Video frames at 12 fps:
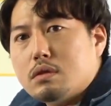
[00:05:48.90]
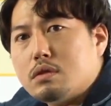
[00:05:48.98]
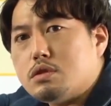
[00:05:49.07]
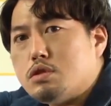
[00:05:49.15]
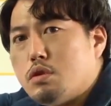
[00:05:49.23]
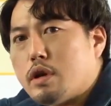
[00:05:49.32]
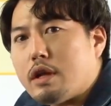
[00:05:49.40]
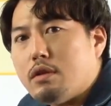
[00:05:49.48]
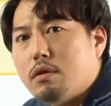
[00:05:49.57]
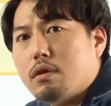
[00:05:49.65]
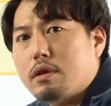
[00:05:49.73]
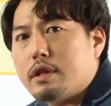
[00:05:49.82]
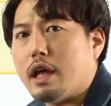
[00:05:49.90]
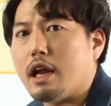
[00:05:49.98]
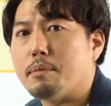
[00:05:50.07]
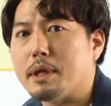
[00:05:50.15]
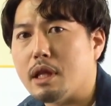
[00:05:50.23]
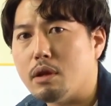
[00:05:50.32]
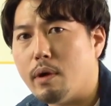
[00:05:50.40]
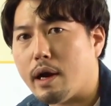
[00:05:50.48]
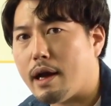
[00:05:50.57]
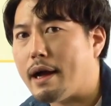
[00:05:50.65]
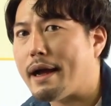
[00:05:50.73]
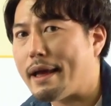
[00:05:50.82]
上下の並びっていうのは
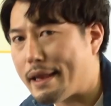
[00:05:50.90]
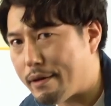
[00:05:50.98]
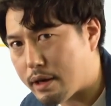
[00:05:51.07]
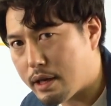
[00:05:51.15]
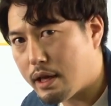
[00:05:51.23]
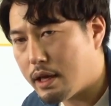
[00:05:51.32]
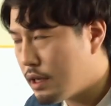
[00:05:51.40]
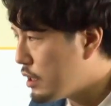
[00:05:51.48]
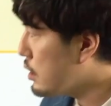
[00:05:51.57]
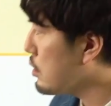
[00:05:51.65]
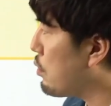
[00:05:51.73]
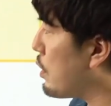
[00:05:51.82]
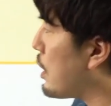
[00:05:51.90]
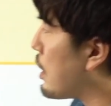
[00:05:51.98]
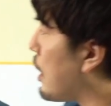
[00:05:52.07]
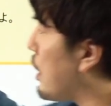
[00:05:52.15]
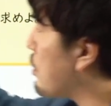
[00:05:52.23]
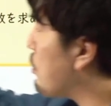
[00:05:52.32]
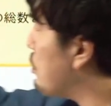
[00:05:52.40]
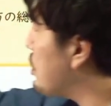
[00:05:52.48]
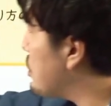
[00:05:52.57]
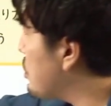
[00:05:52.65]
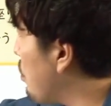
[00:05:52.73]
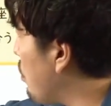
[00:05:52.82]
考えないわけね。これがカッコい
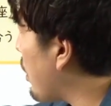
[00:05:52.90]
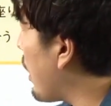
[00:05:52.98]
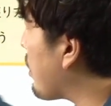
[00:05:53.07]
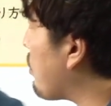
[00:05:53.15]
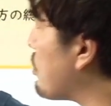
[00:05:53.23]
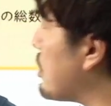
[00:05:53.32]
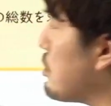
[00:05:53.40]
ちとカッコに